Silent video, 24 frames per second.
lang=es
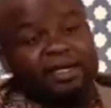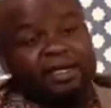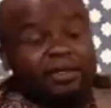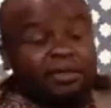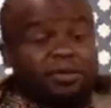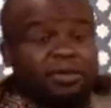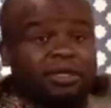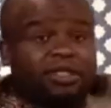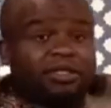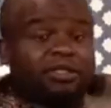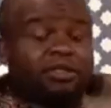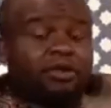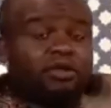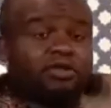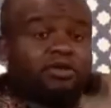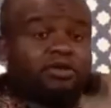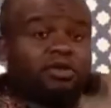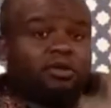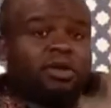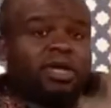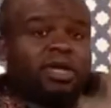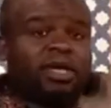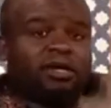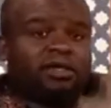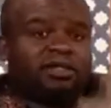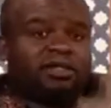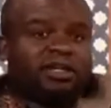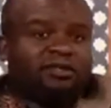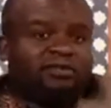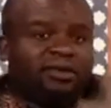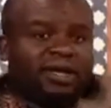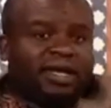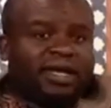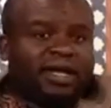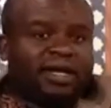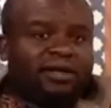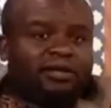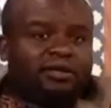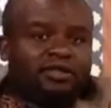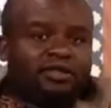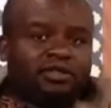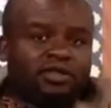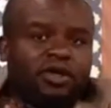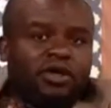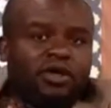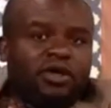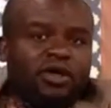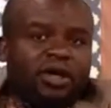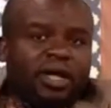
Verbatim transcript: Entonces, los gobiernos africanos,